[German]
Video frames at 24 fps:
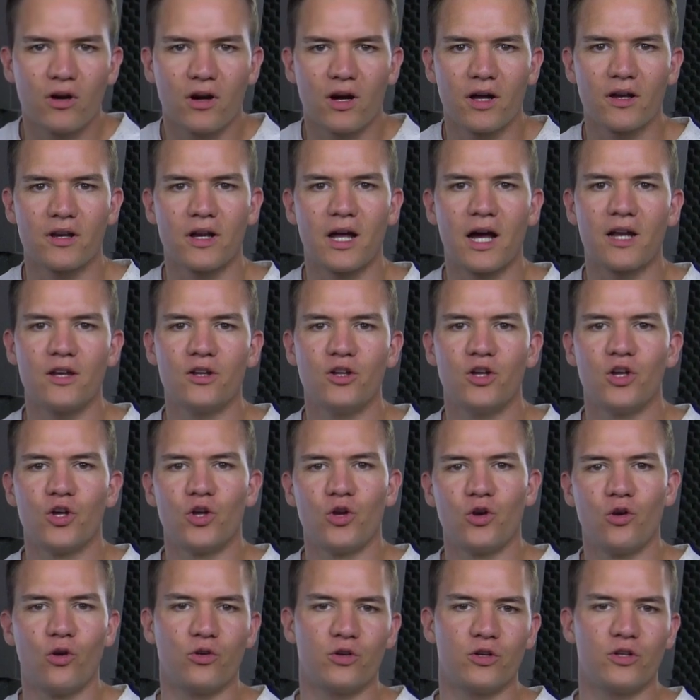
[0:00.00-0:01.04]
an alle
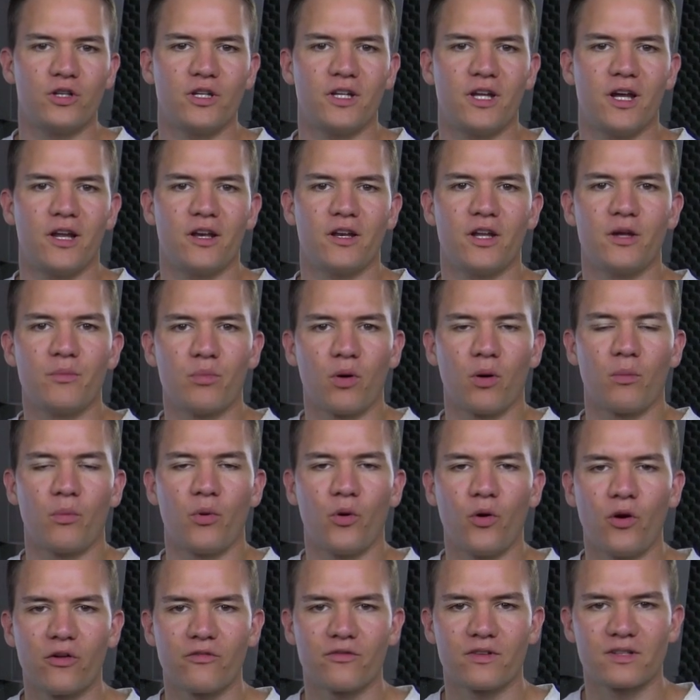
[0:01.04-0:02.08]
Leute, die gerne
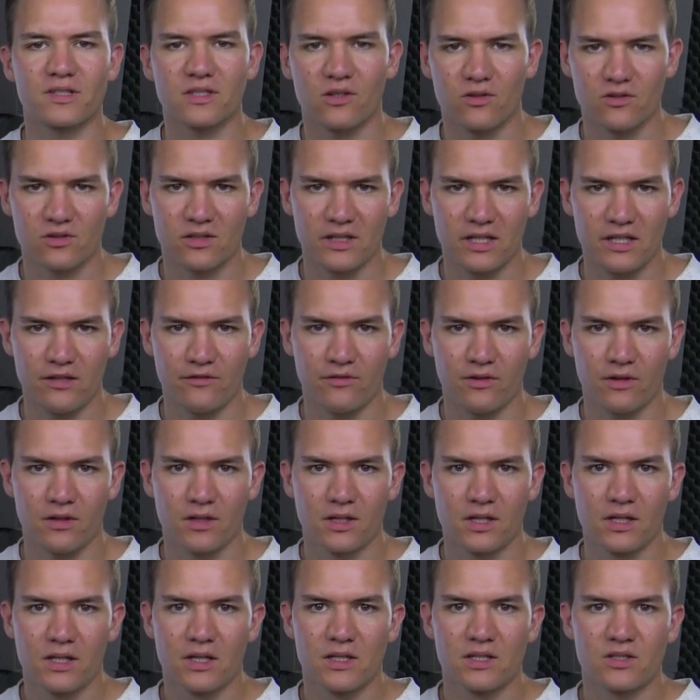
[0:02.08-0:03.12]
Hip-Hop hören, was ausgeliefert,
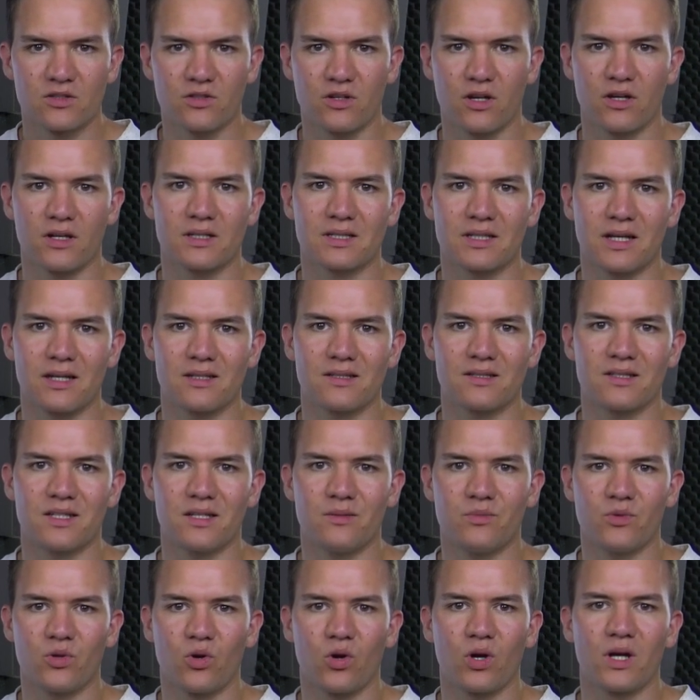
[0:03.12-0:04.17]
sondern das Ganze
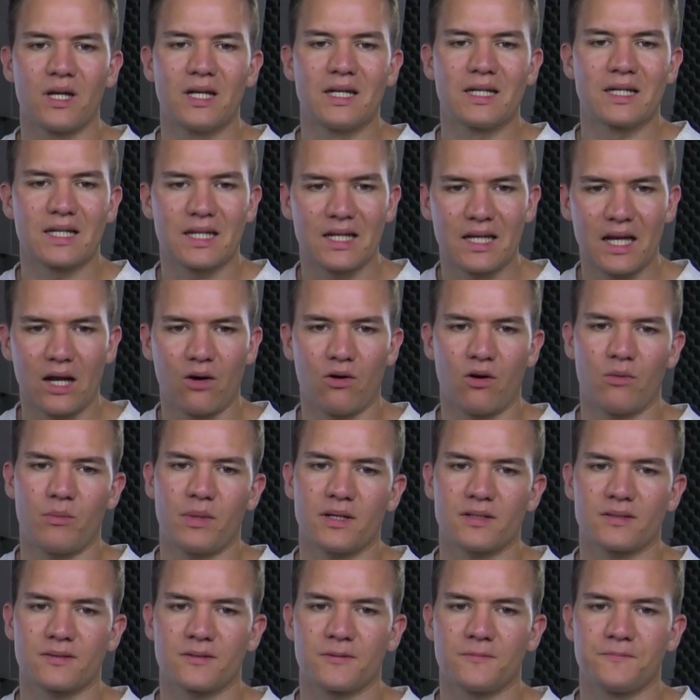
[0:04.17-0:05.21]
eben noch genauer
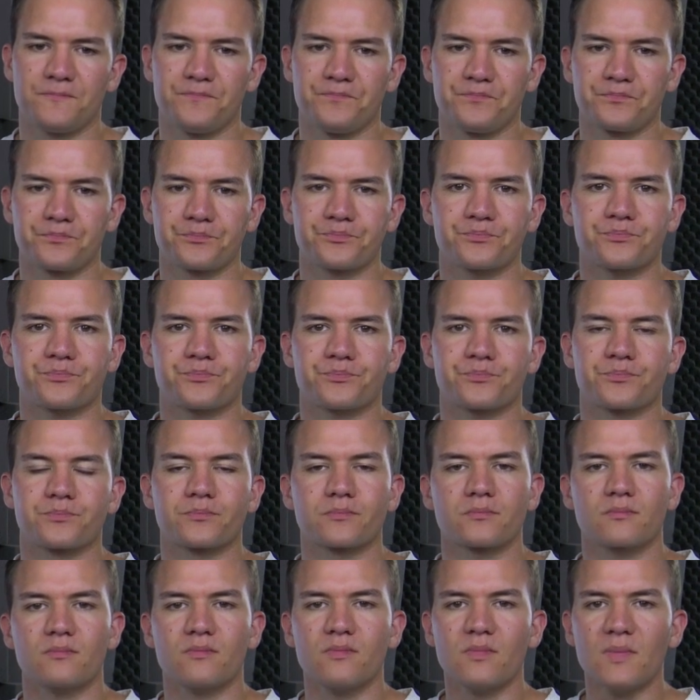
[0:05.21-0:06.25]
machst.
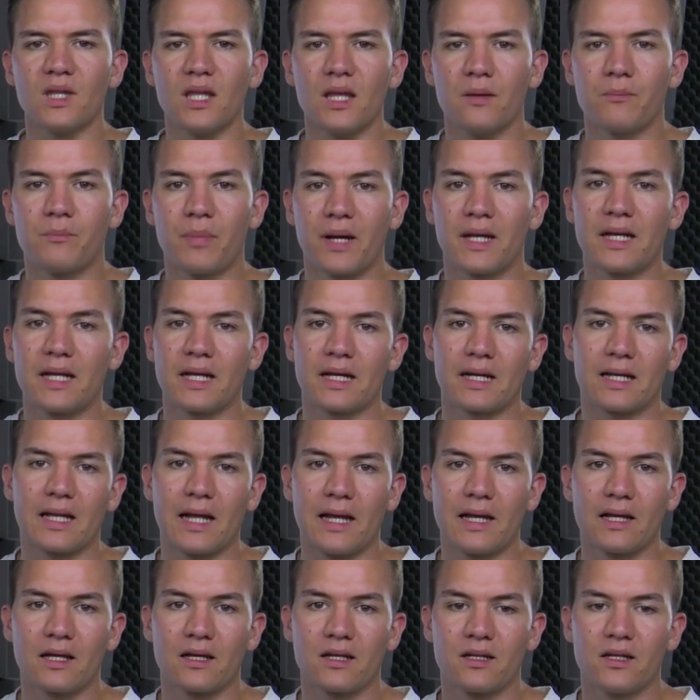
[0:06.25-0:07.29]
Bei einer
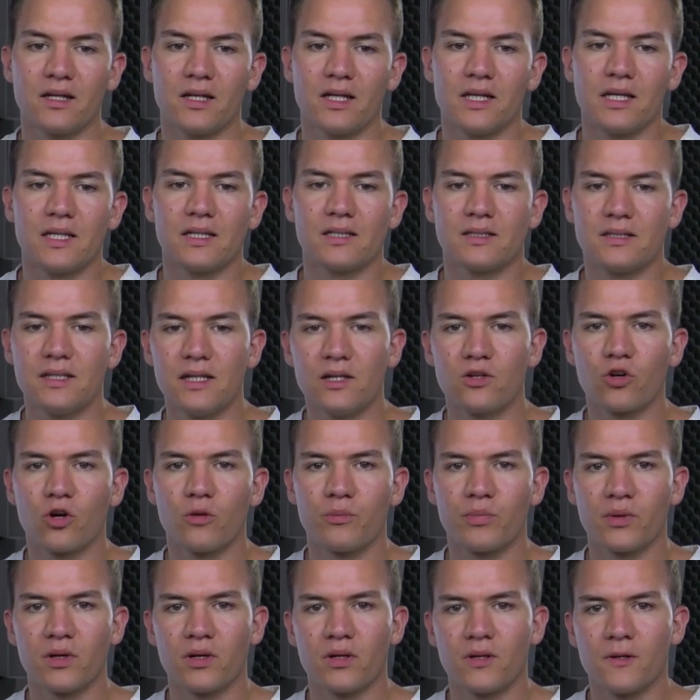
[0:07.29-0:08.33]
kleineren
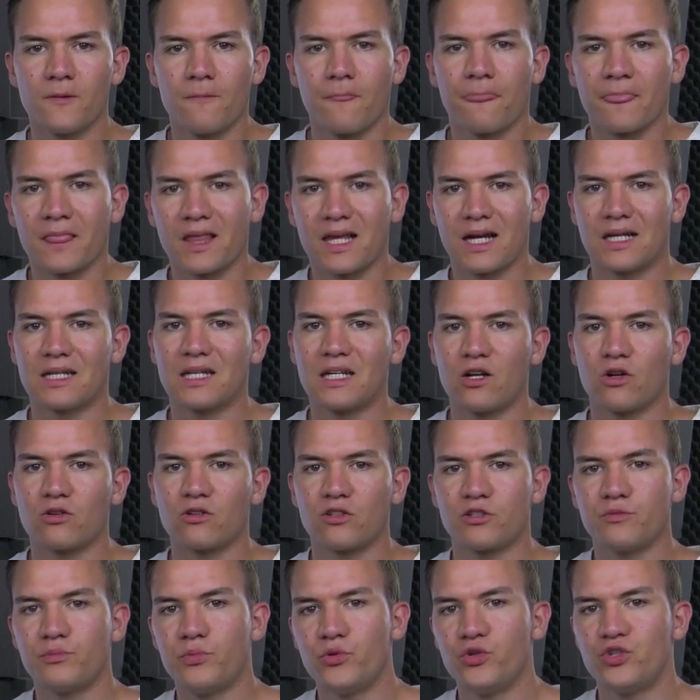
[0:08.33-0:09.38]
Zielgruppe kann dann auch
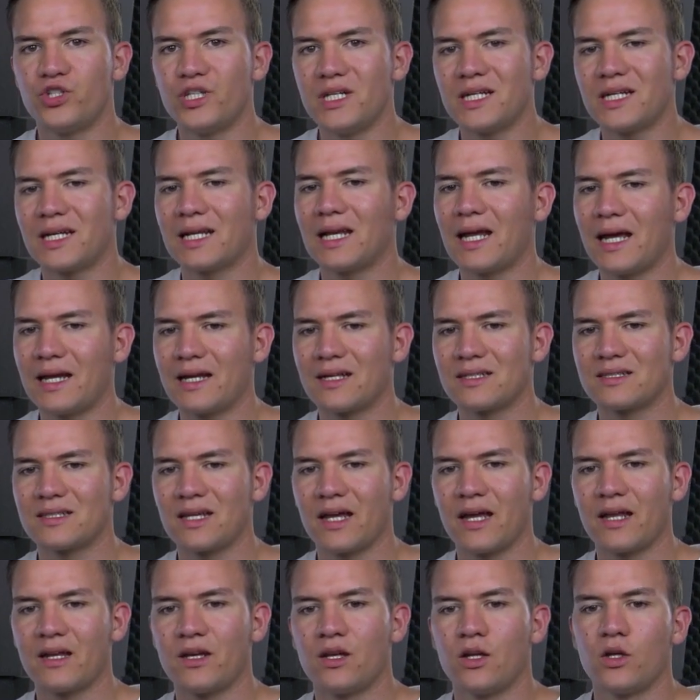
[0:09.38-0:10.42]
das Budget kleiner
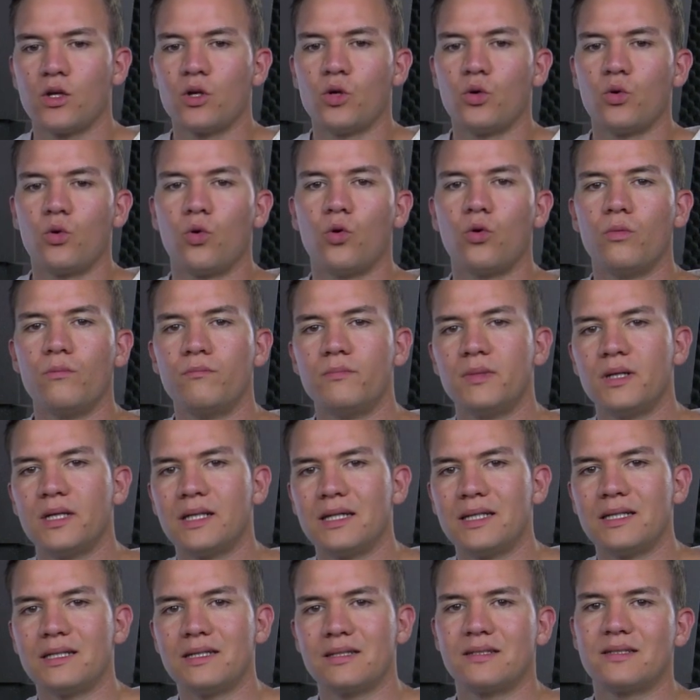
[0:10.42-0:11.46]
sein, um
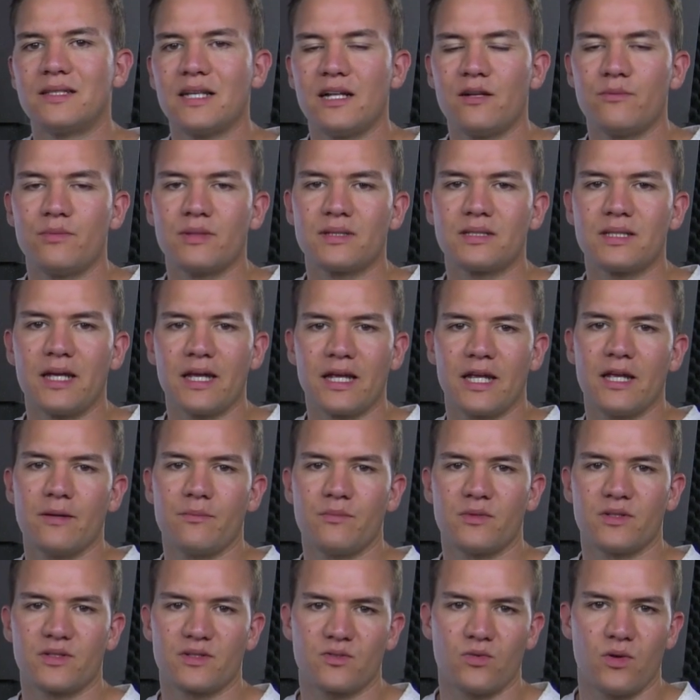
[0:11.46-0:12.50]
äh, ein selbes
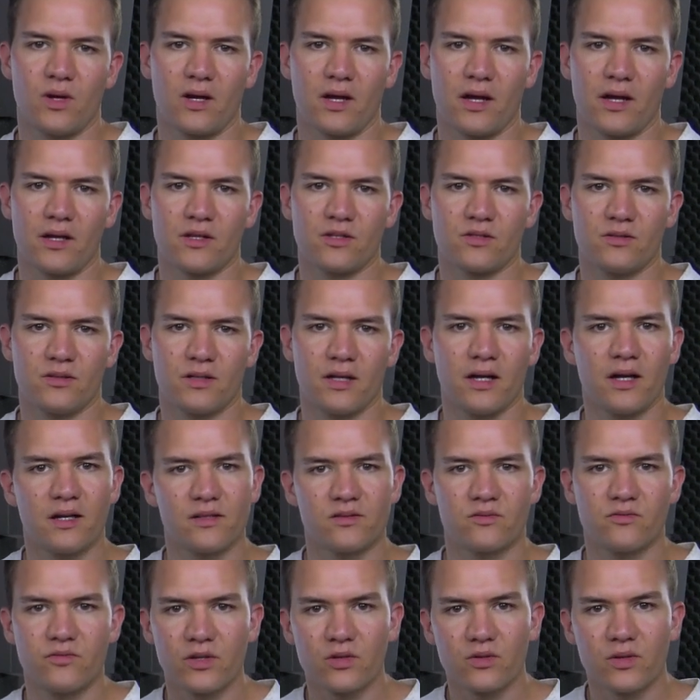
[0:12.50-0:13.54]
Ergebnis zu erreichen. Ja?
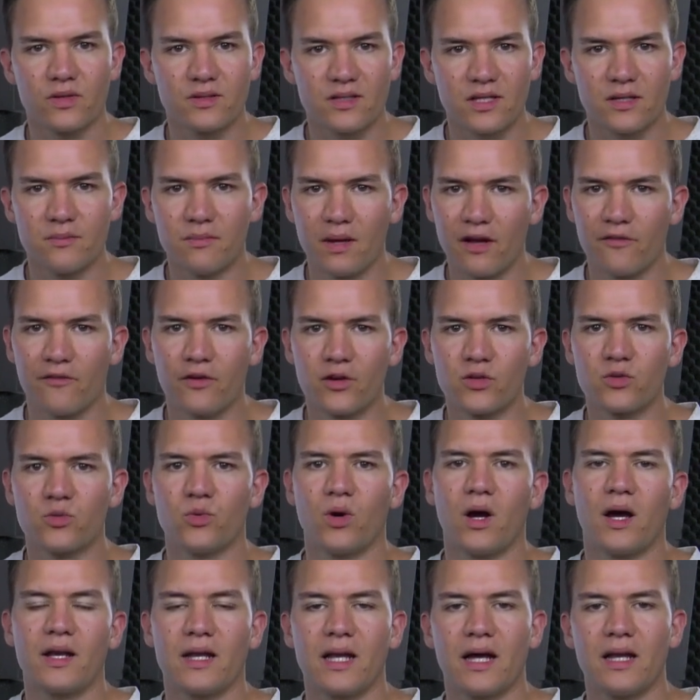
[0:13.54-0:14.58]
Also wenn du jetzt eben einfach
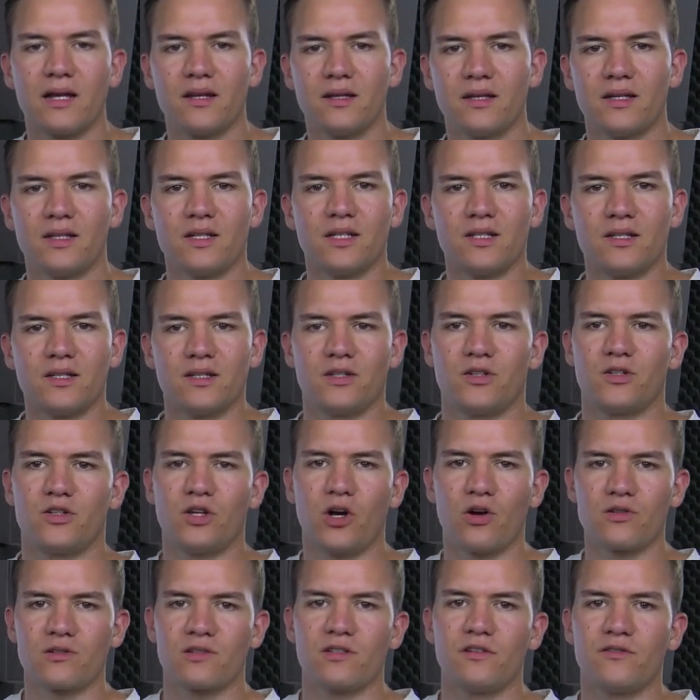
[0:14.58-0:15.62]
nur an alle äh,
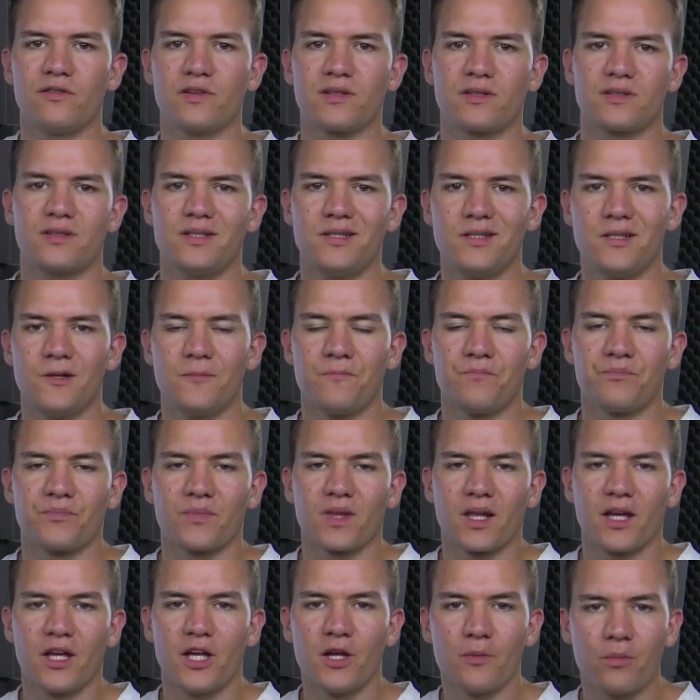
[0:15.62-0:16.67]
auslieferst, die
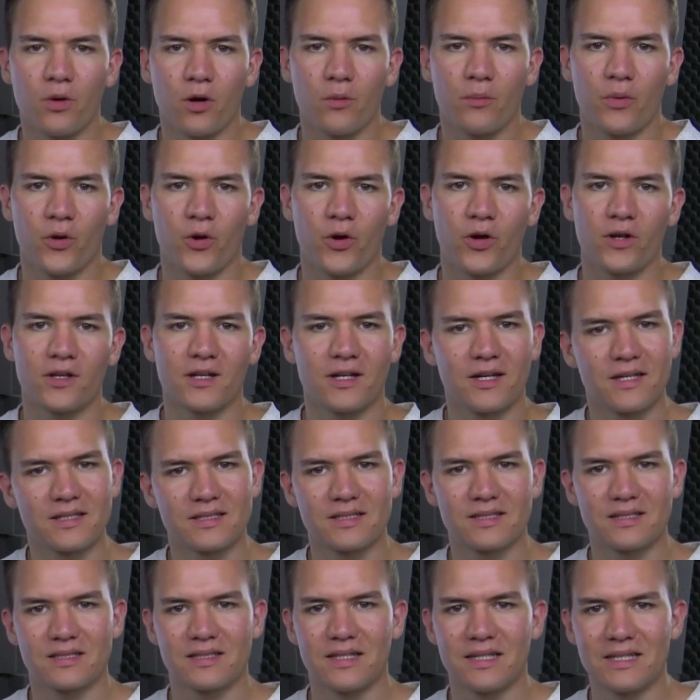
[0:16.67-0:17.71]
Hip-Hop hören, dann
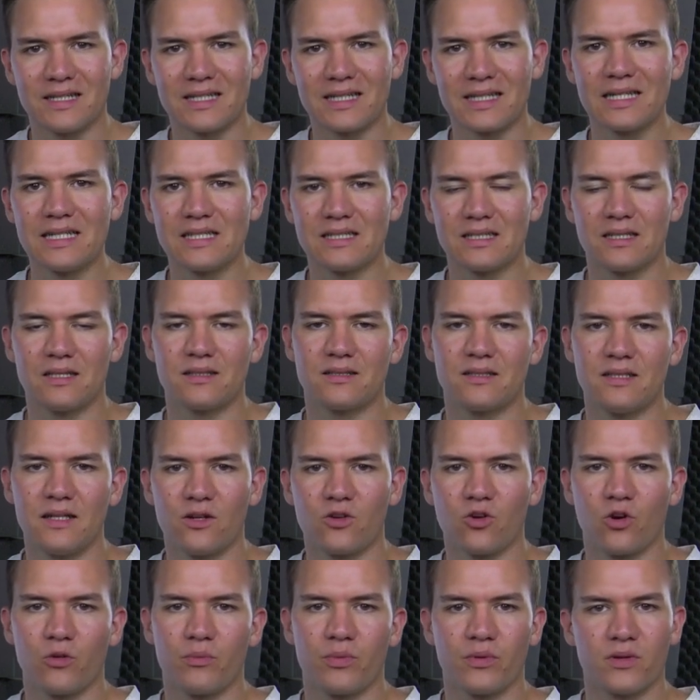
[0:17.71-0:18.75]
ist es eine riesige
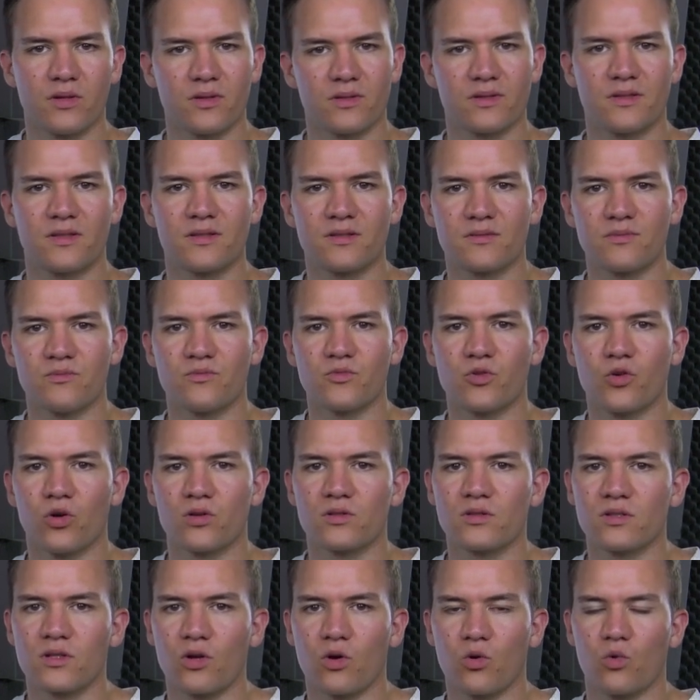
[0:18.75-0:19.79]
Zielgruppe. Das
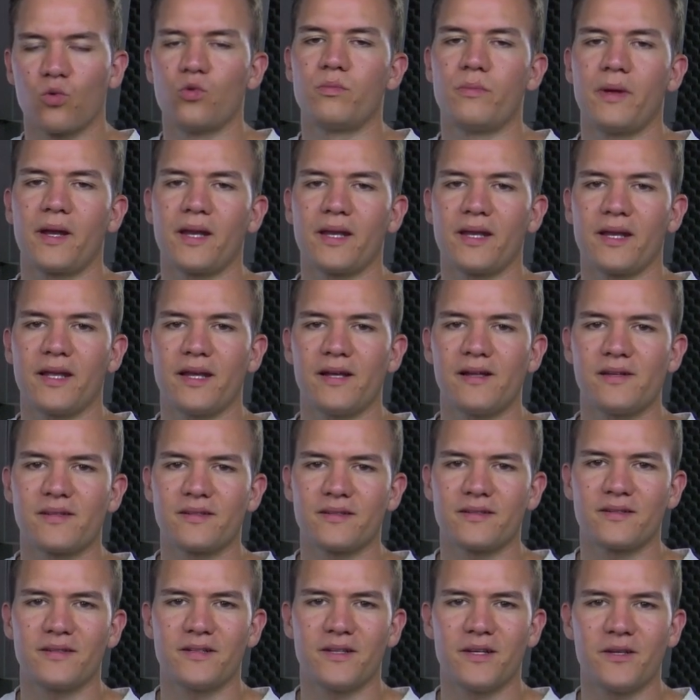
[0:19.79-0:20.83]
kostet auch Unmengen
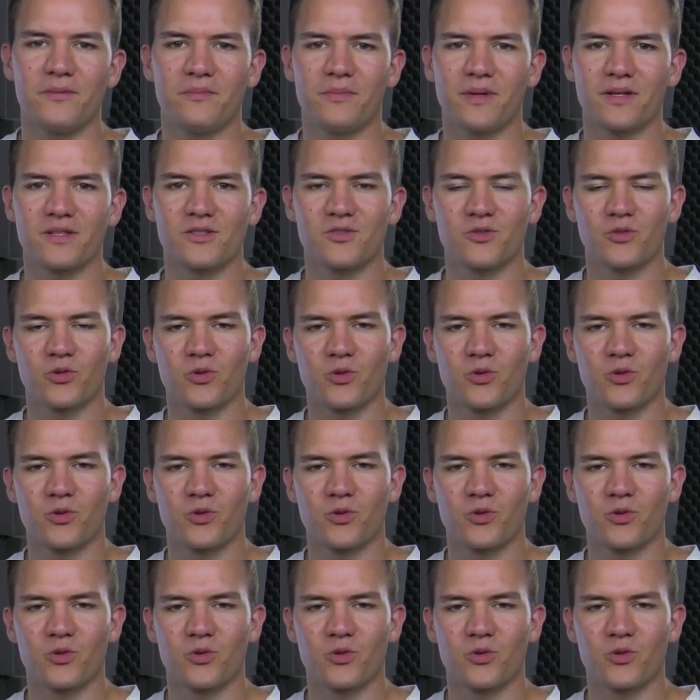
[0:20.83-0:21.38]
Geld, äh, eben an so